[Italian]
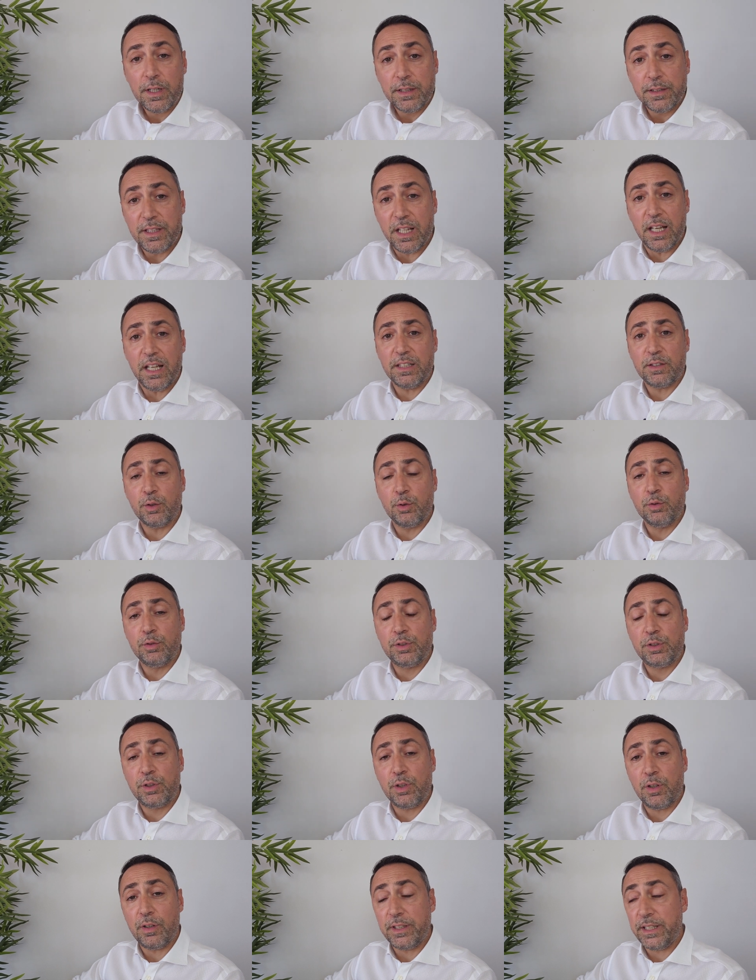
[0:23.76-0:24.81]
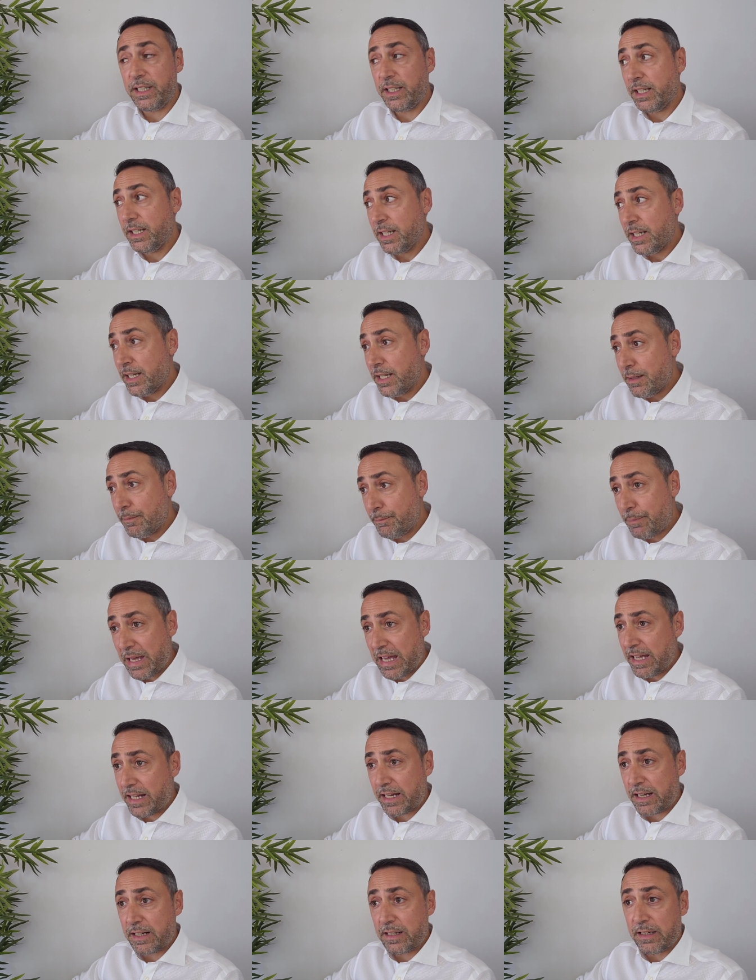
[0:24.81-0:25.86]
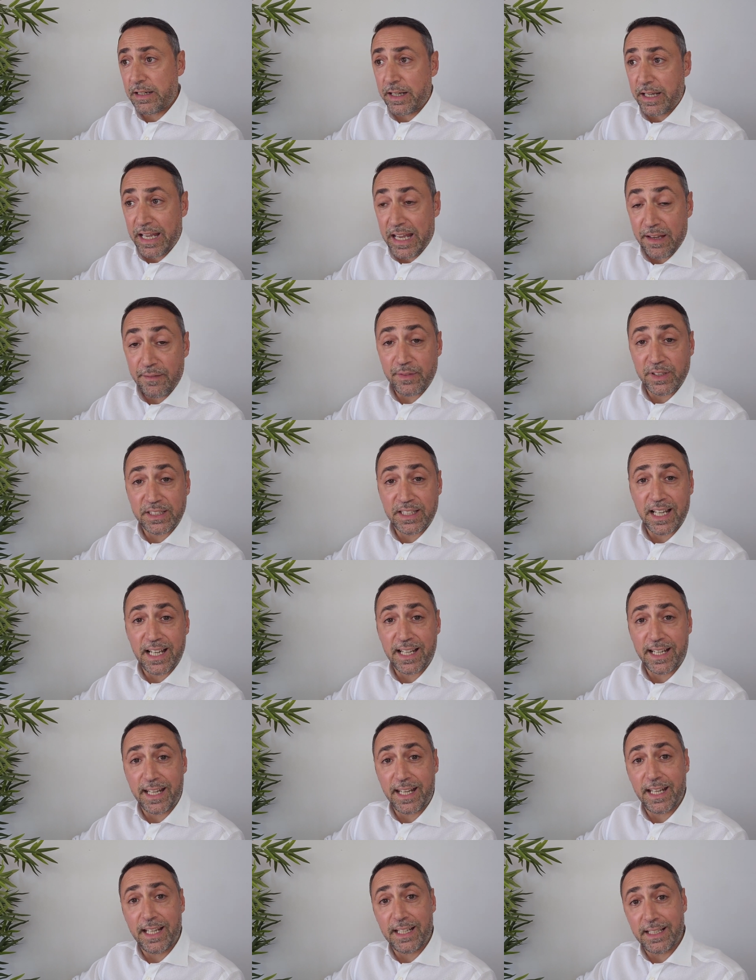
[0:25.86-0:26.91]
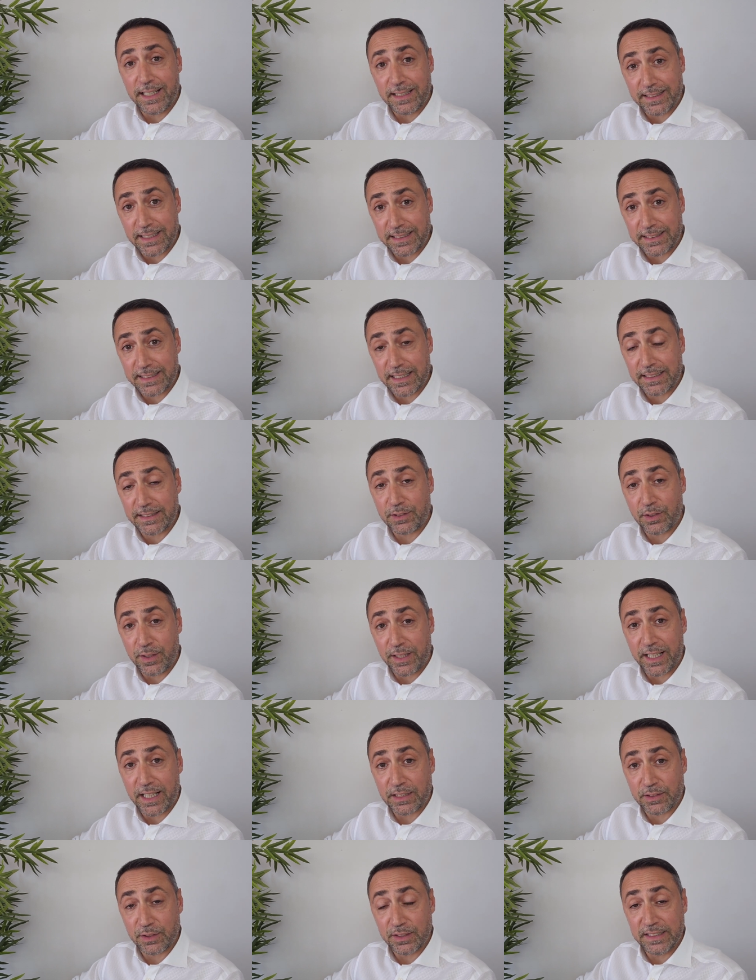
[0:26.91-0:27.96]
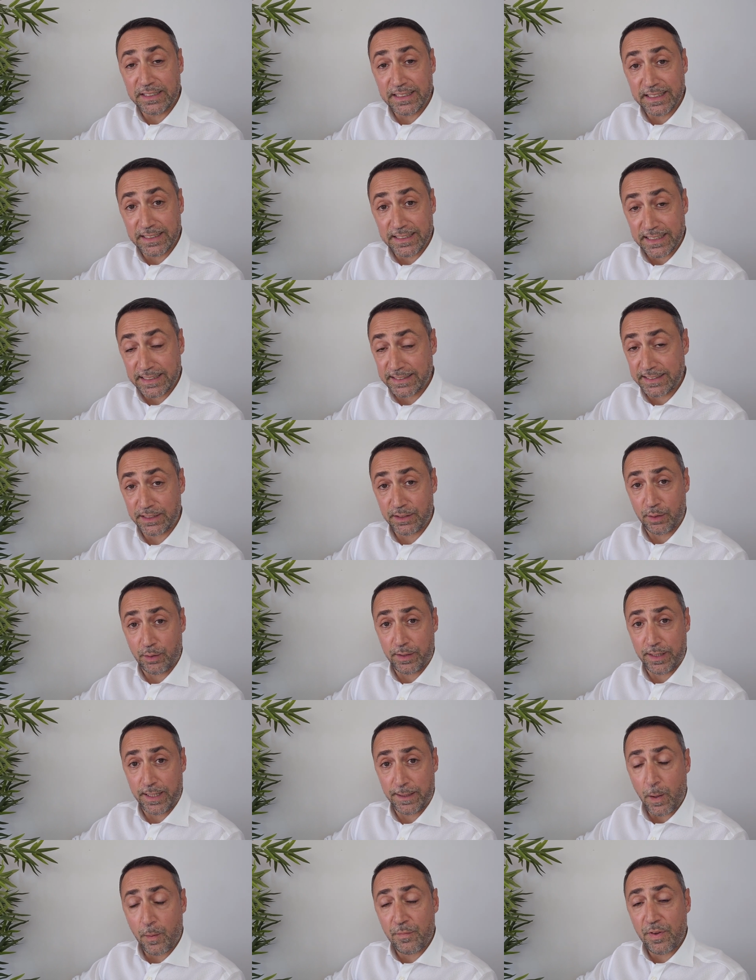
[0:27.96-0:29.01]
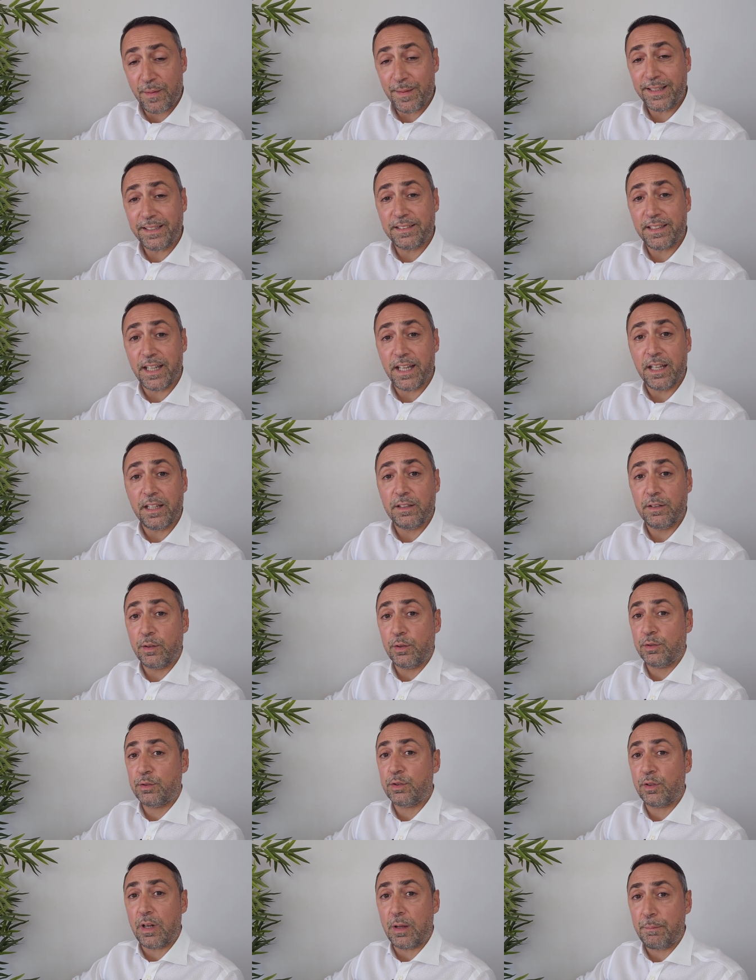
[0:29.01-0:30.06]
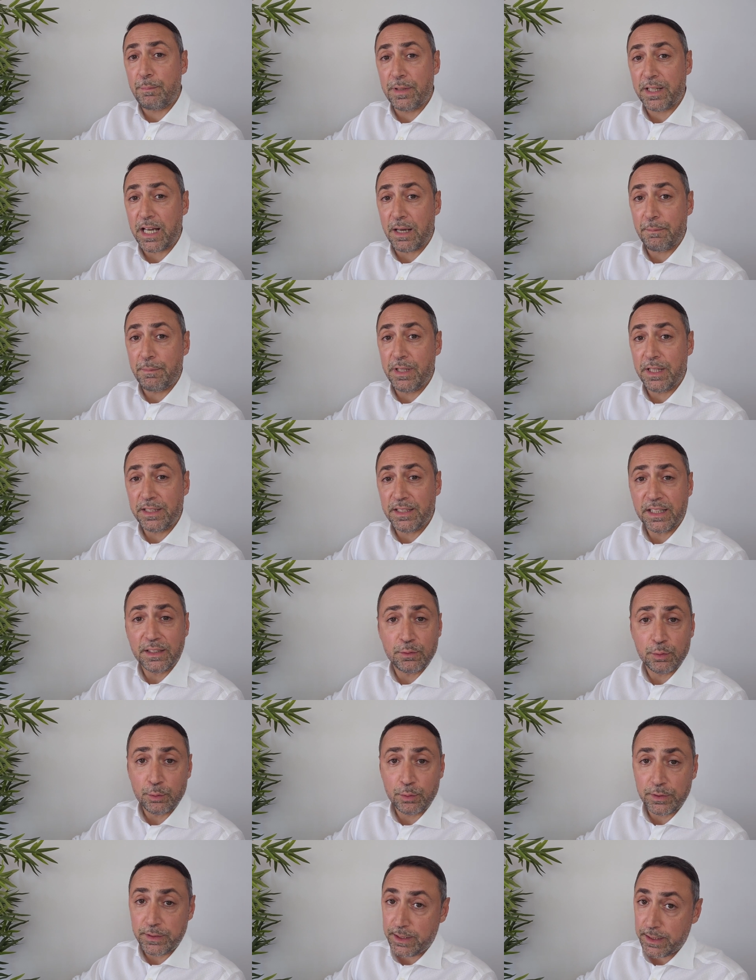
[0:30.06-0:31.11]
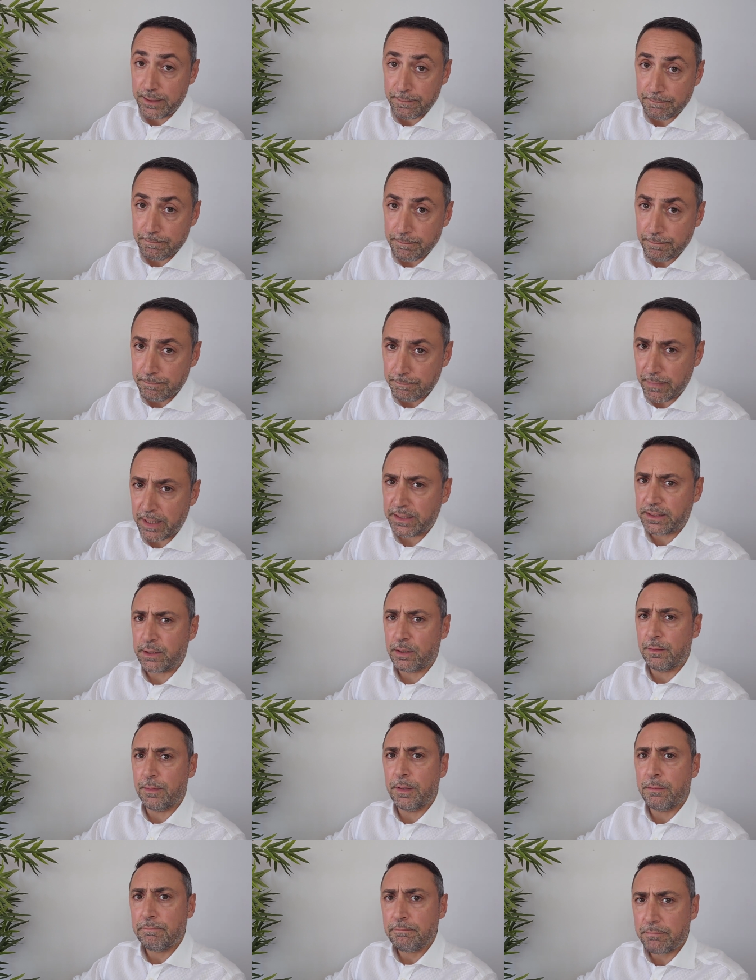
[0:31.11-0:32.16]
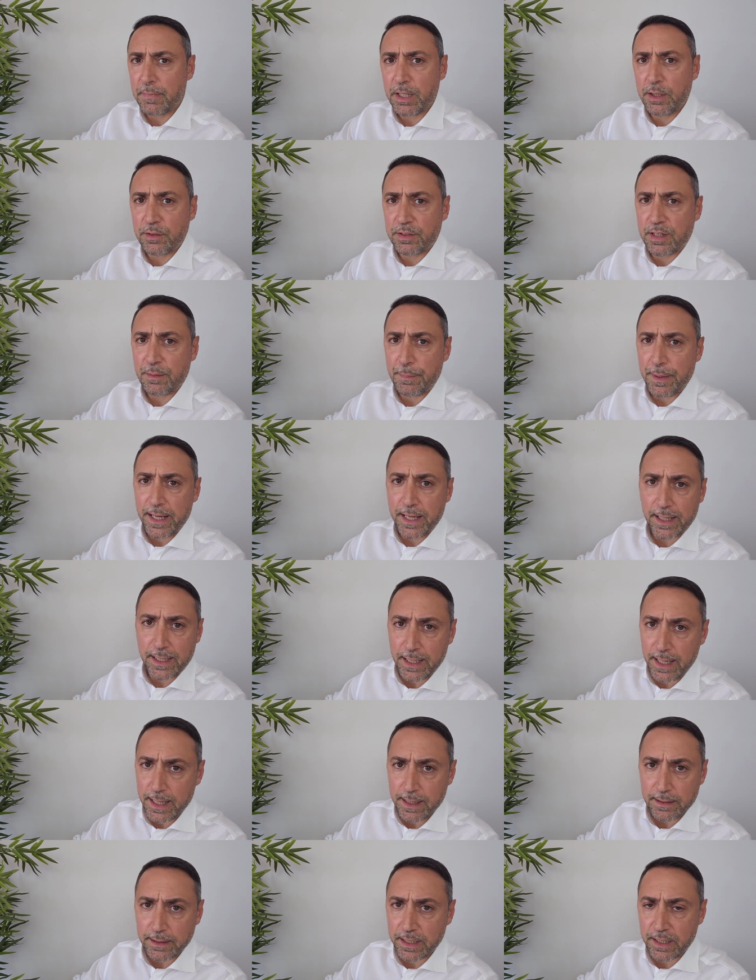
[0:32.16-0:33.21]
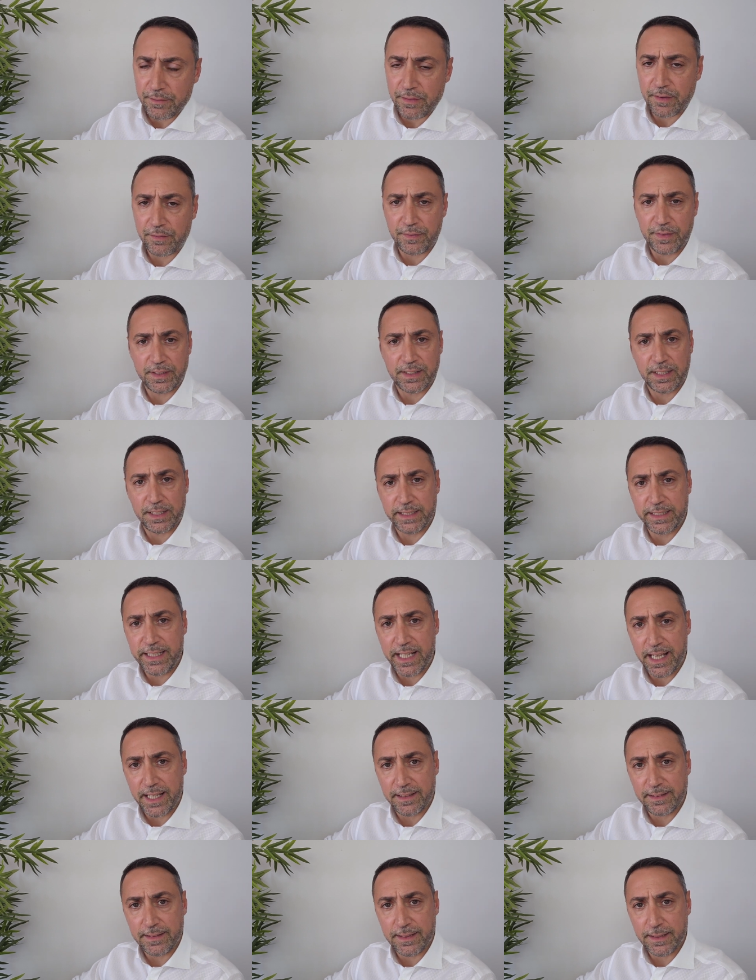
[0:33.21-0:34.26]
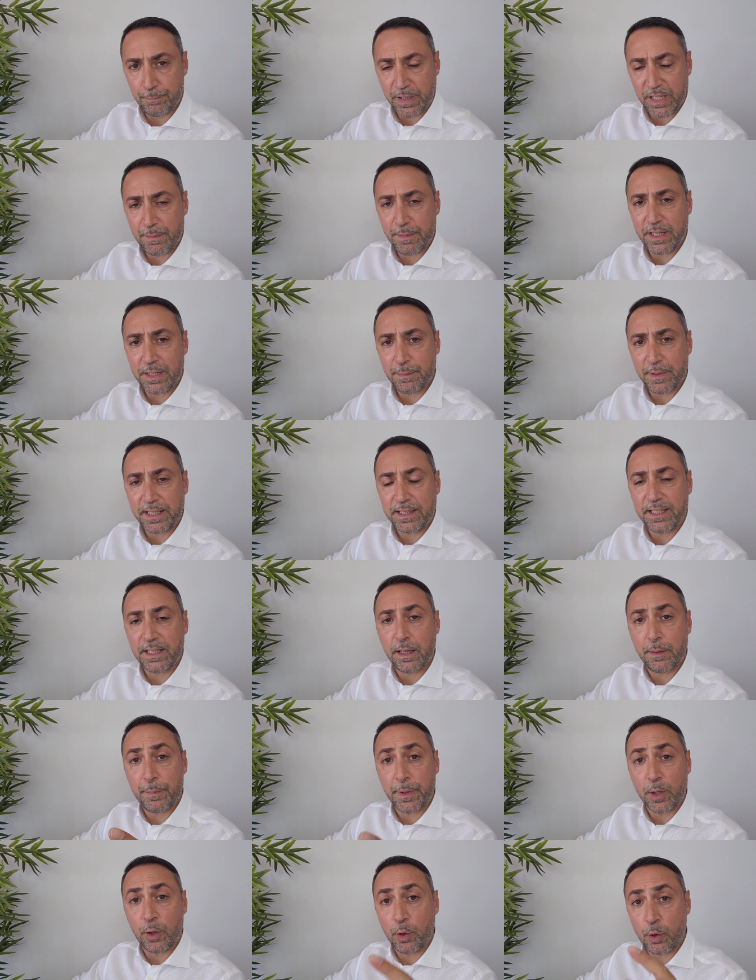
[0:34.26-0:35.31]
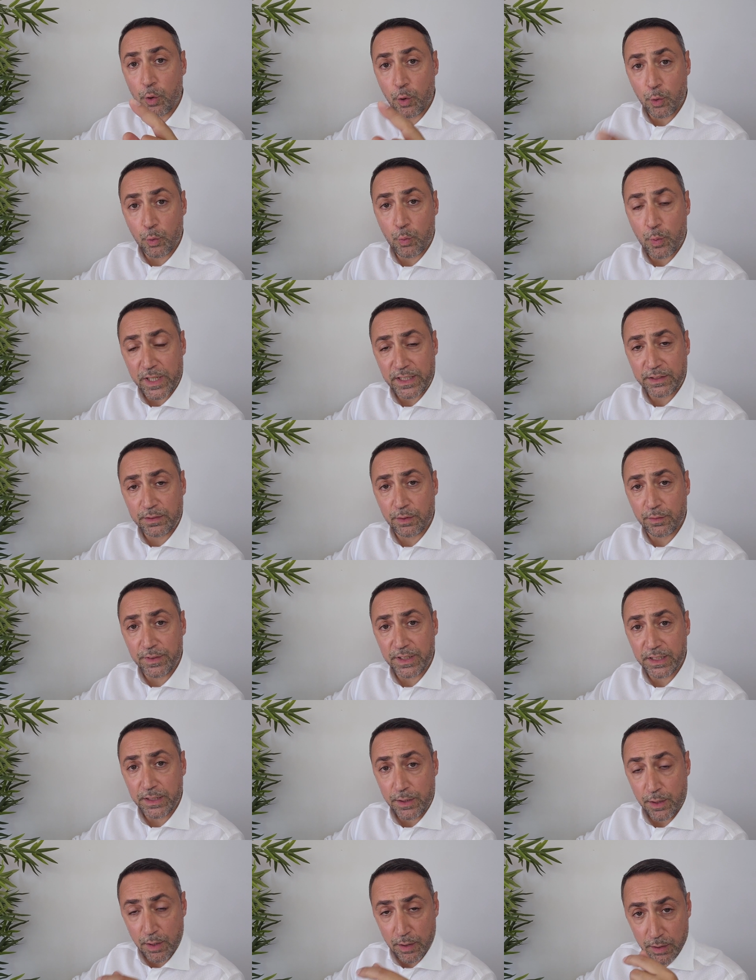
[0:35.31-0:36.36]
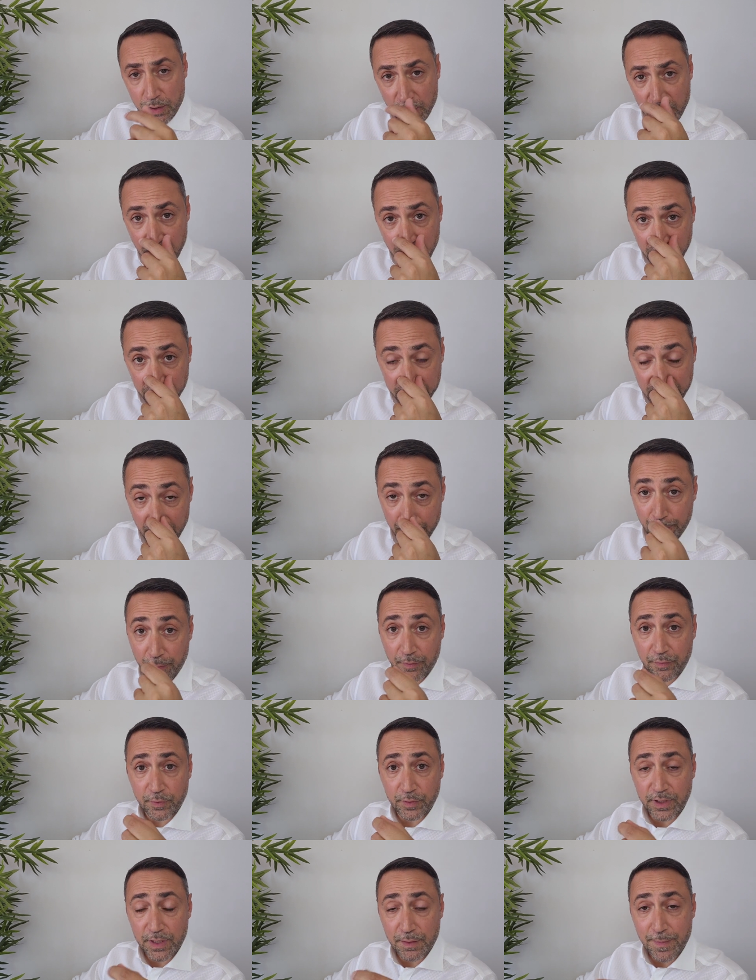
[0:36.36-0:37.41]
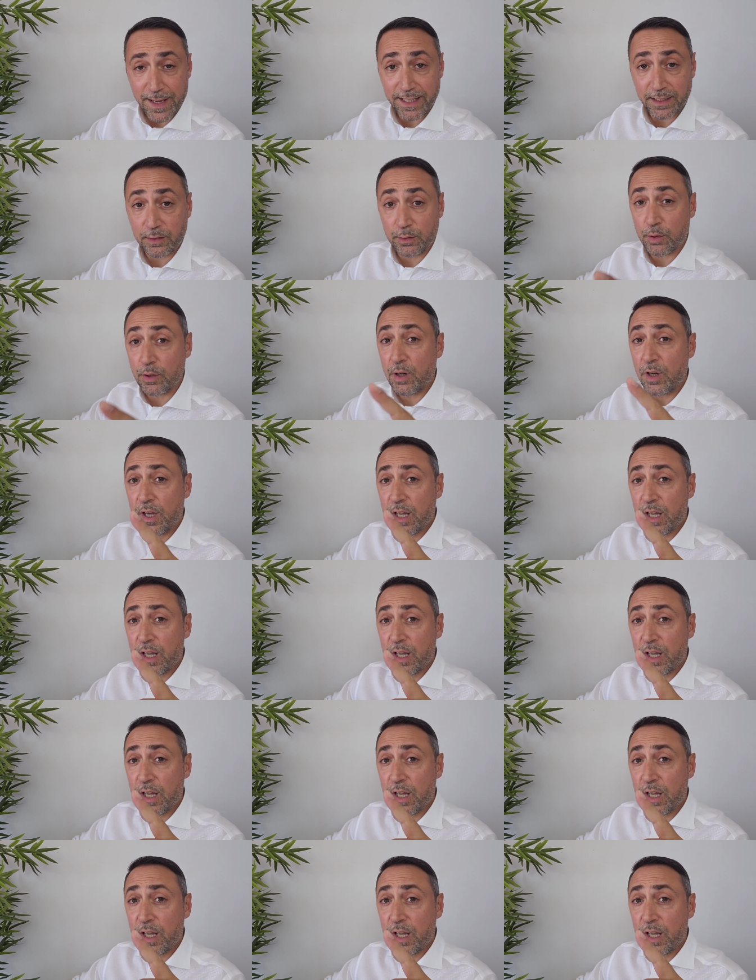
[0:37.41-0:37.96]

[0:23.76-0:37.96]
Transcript: delle soluzioni per evitare la tassazione in caso di detenzione. Ovviamente non sono applicabili da tutti, ma insomma, meglio saperle che far finta di niente. Prima di partire però con questo video di approfondimento,